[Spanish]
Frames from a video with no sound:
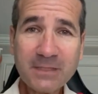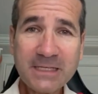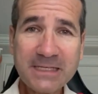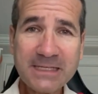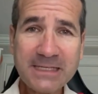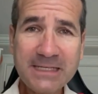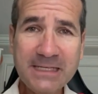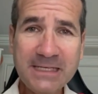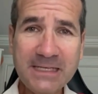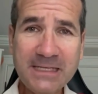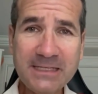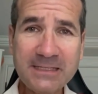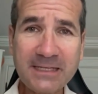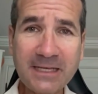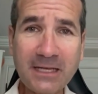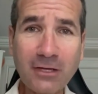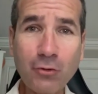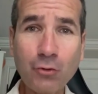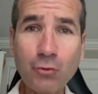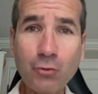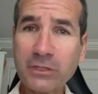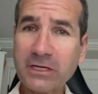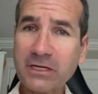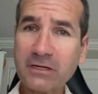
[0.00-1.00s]
y
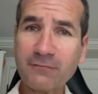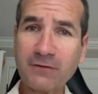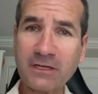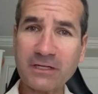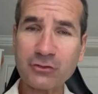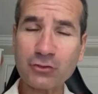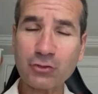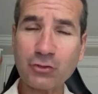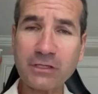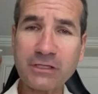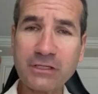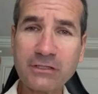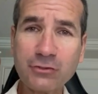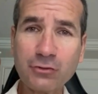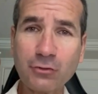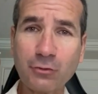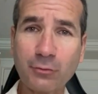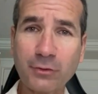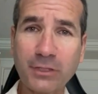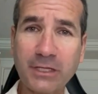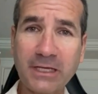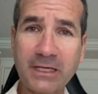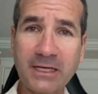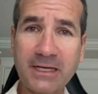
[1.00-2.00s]
tengo unas reflexiones
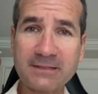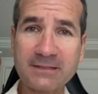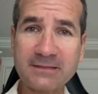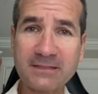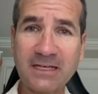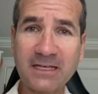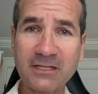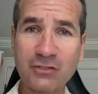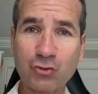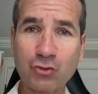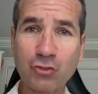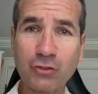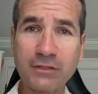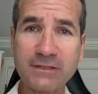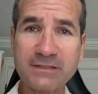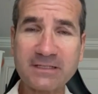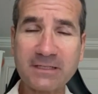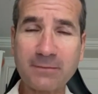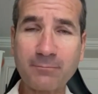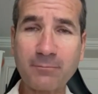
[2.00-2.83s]
sobre las elecciones